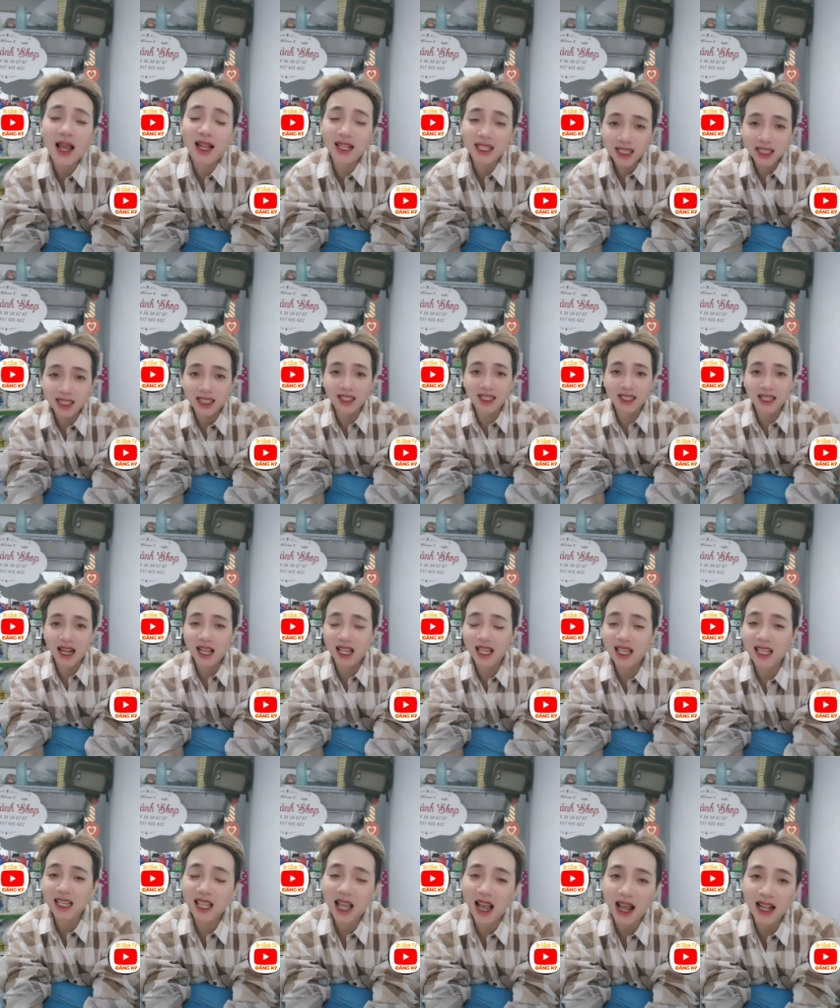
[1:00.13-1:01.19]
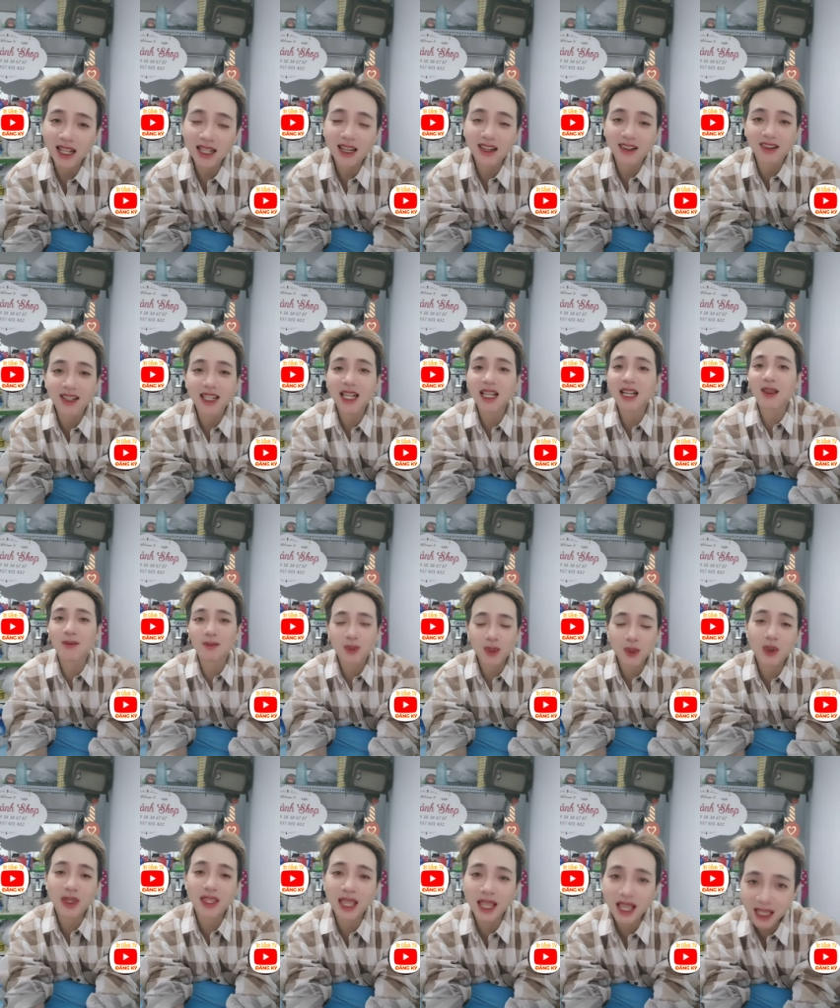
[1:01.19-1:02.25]
cho ảnh cười đi cho ảnh hưởng cái niềm
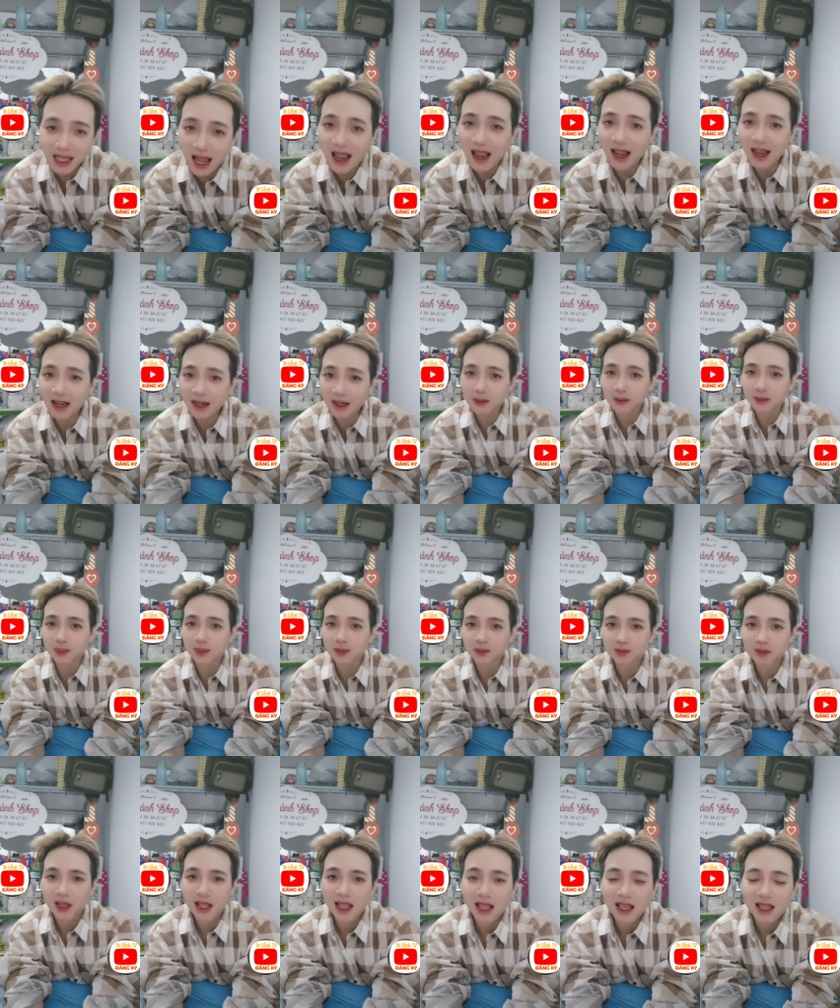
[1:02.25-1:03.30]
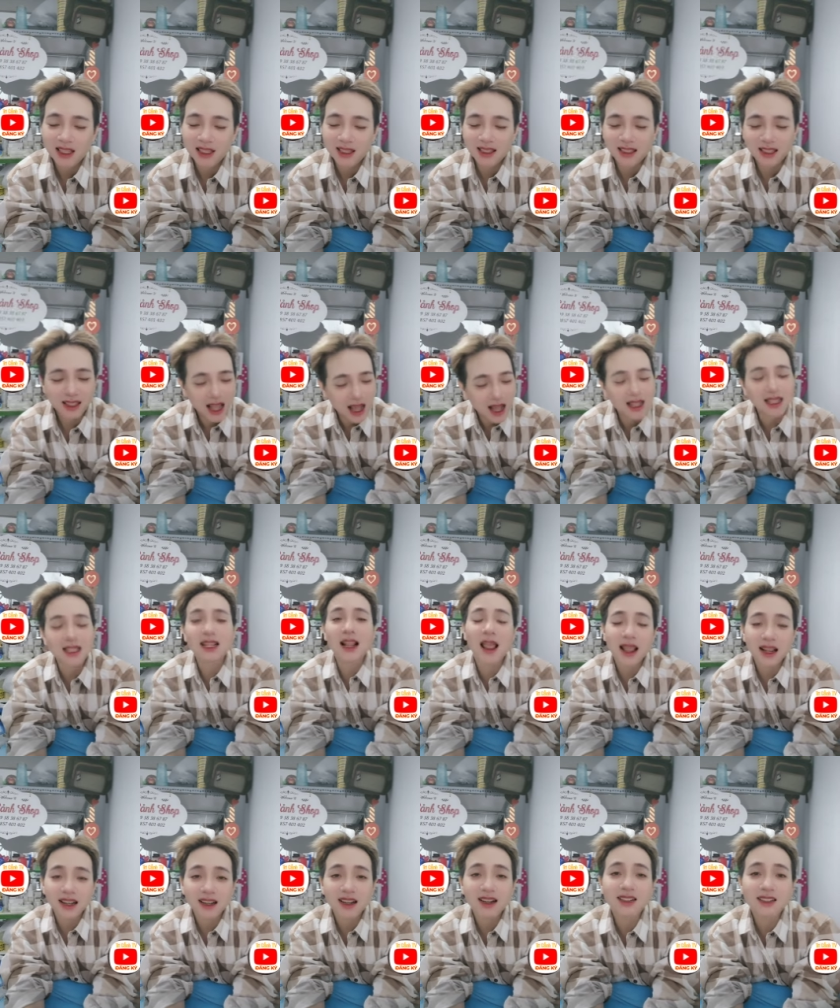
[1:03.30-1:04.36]
vui chiến thắng ảnh
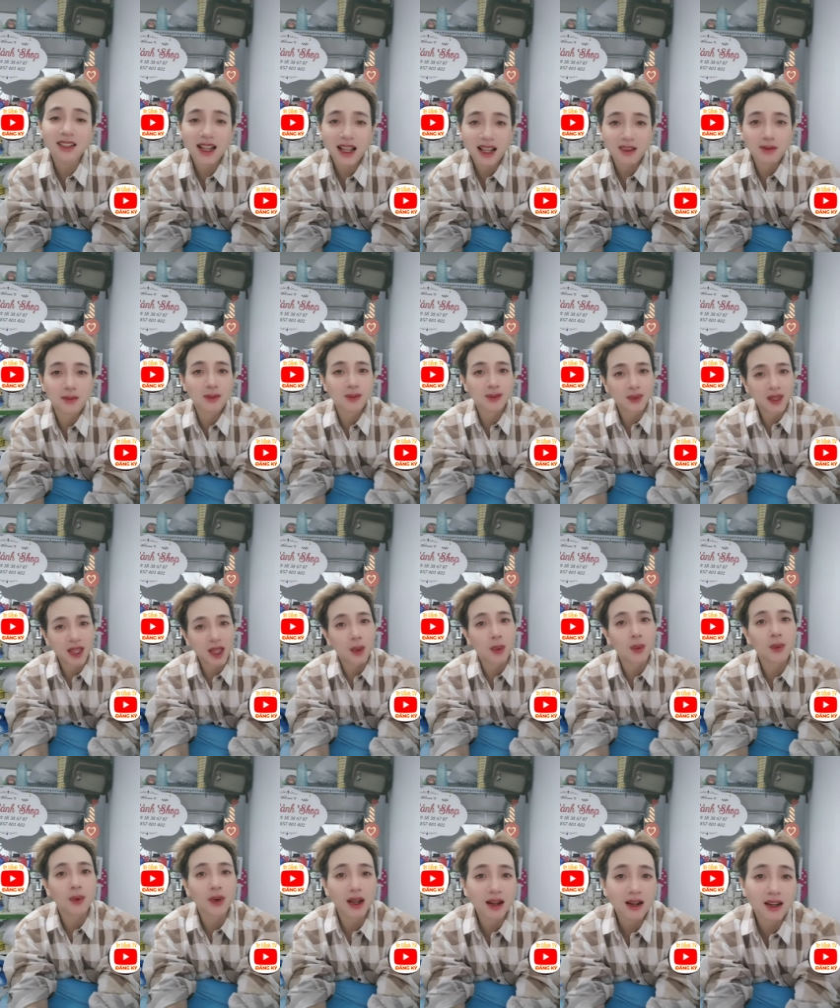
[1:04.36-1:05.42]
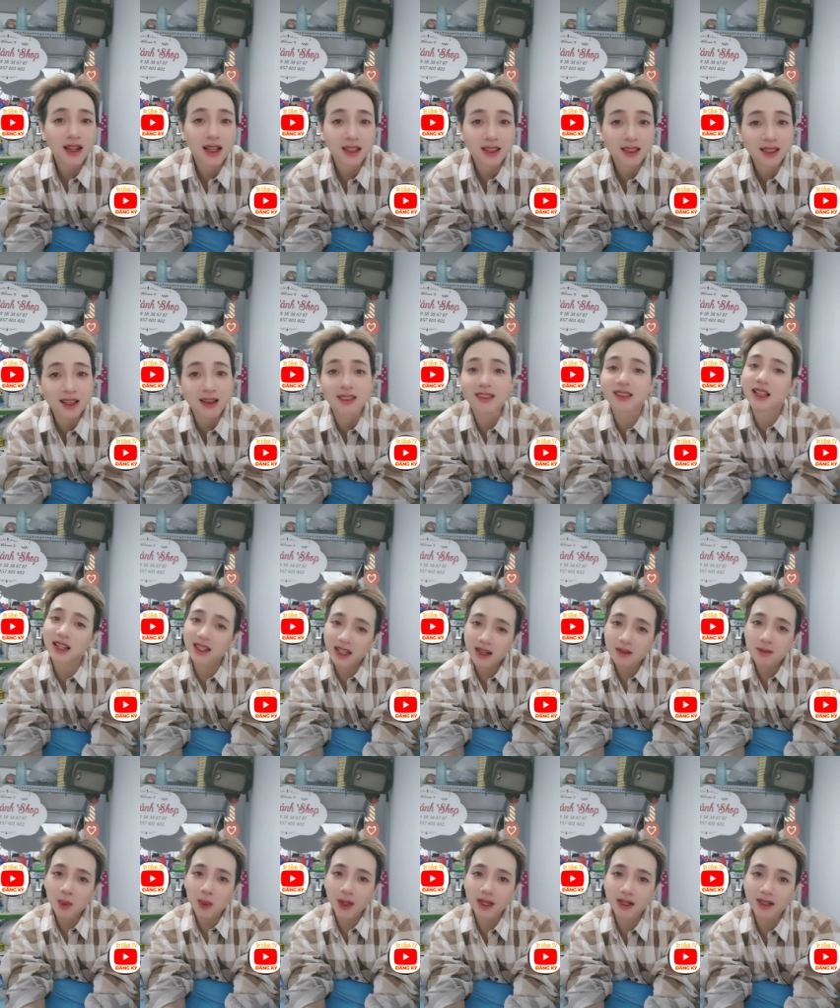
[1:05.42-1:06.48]
đang rất là kiểu rất là tự tin
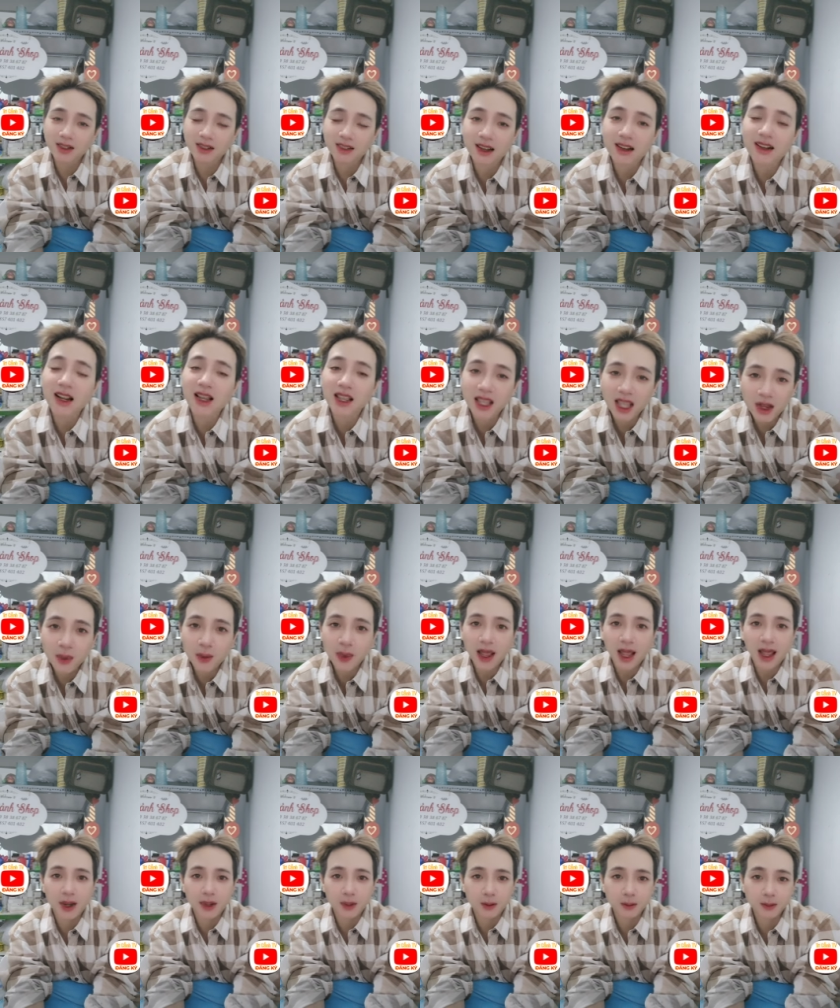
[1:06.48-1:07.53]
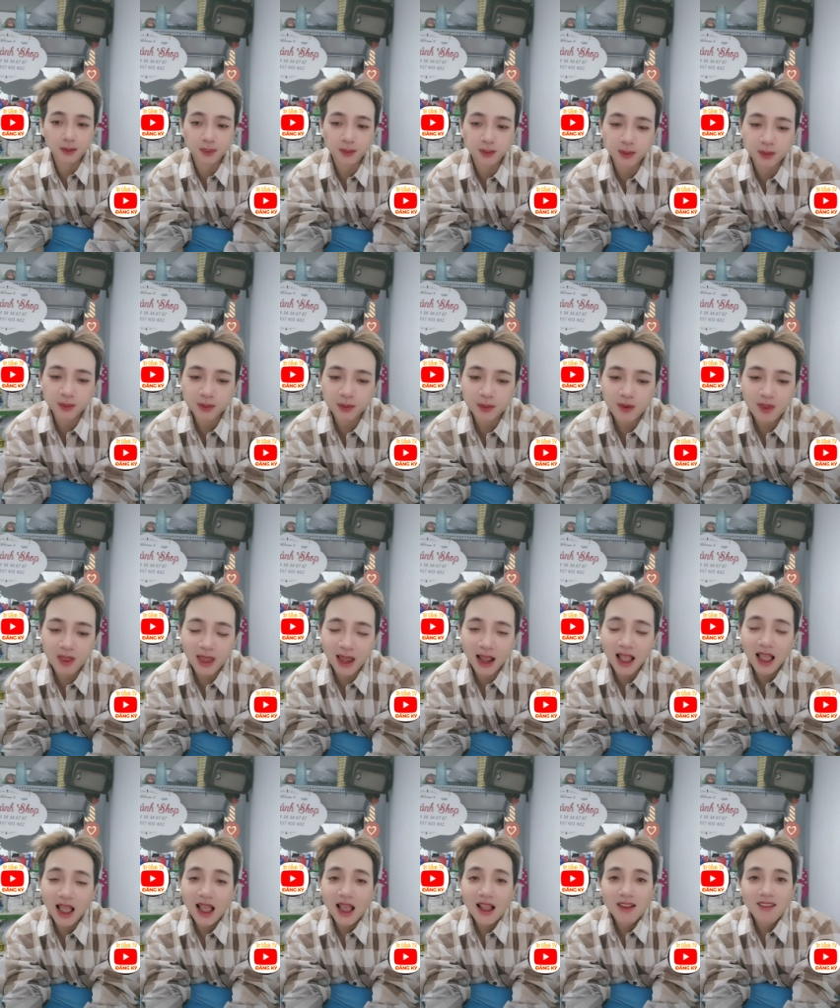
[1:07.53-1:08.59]
đó mọi người rất là kiêu ngạo
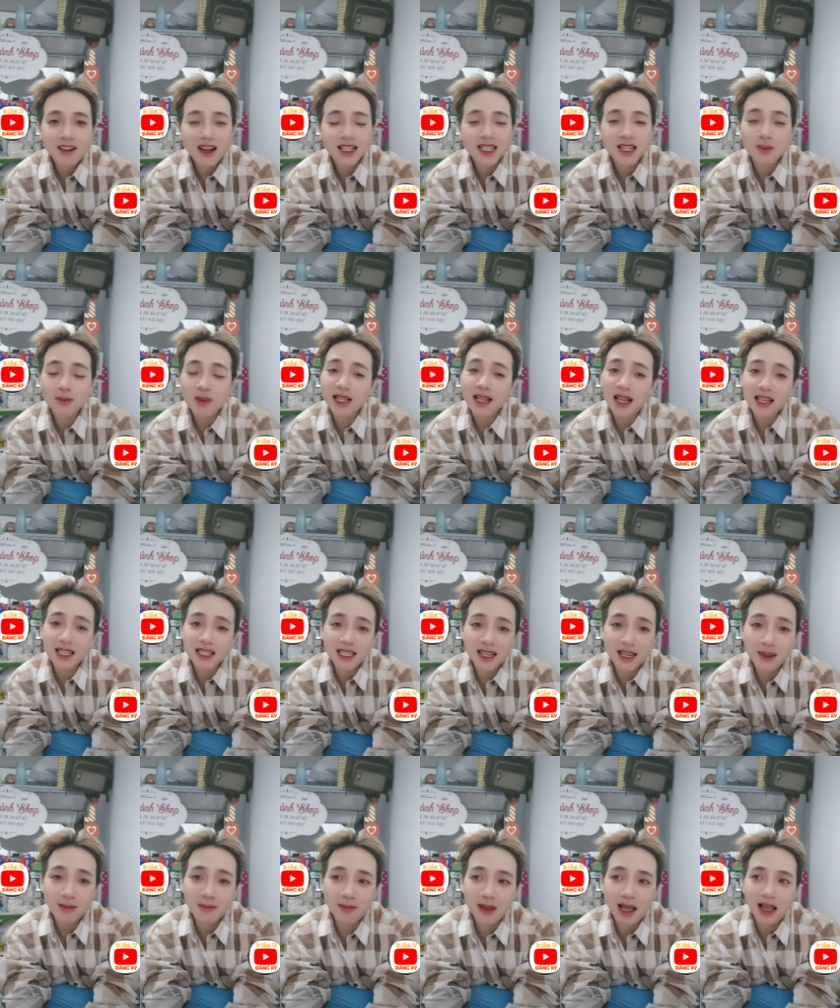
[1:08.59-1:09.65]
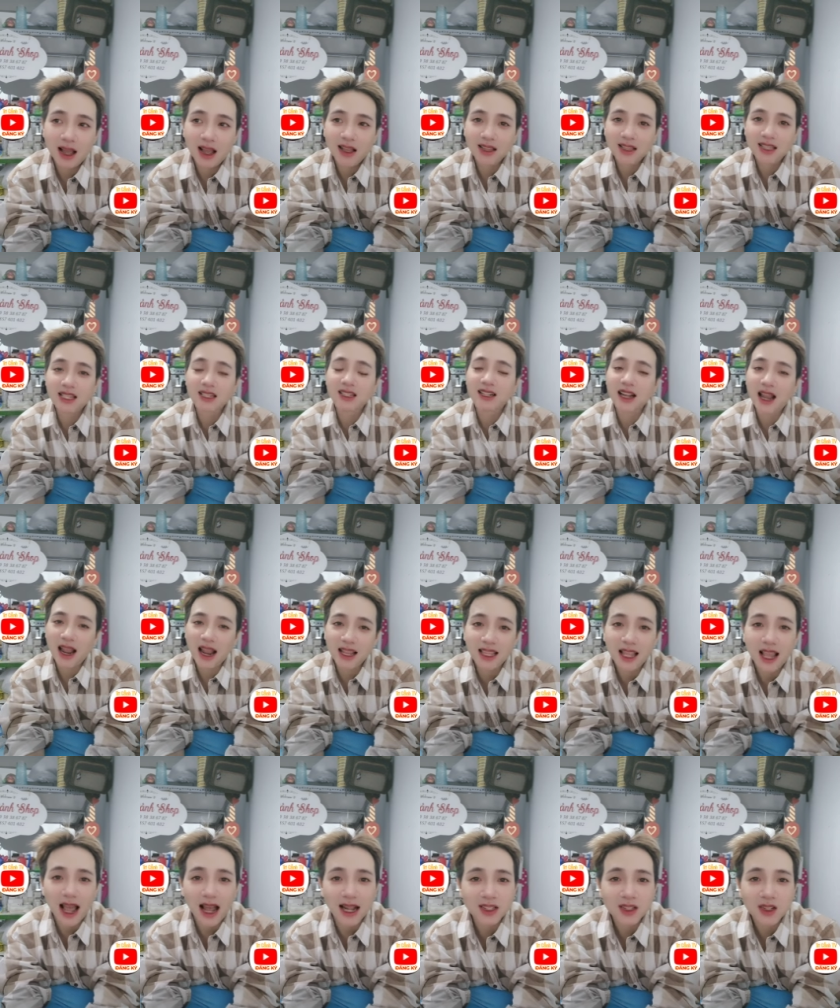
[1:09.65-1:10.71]
và trong cái livestream uh, trưa nay
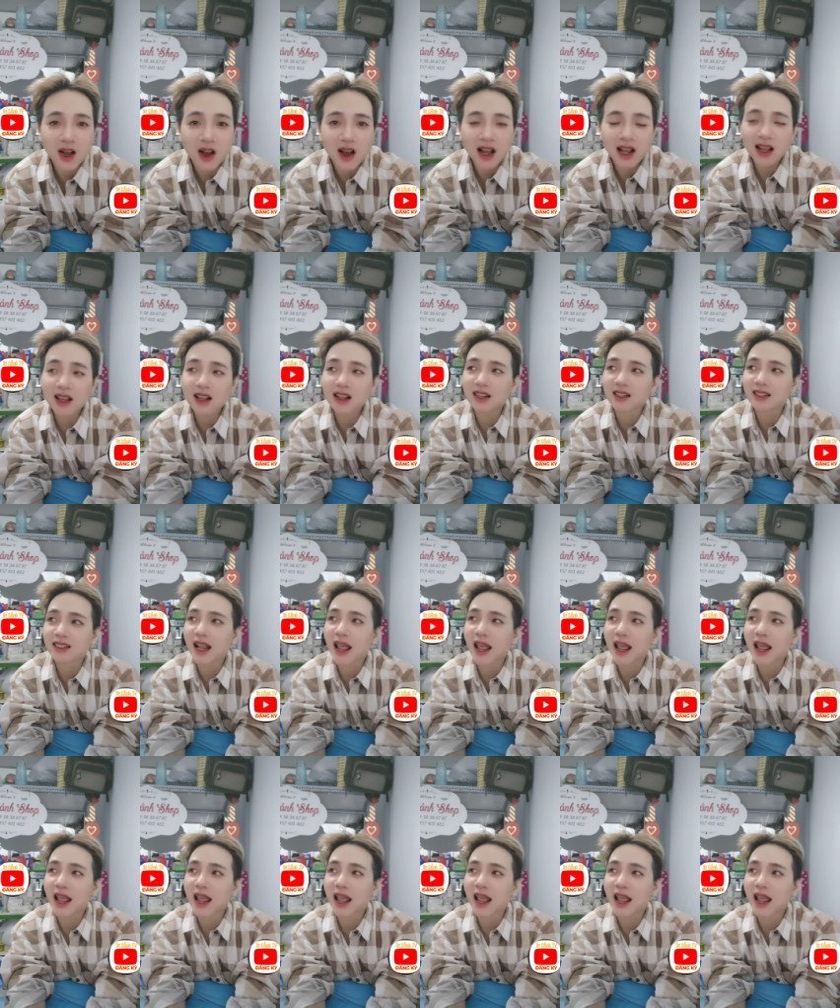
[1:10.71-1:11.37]
thì ảnh có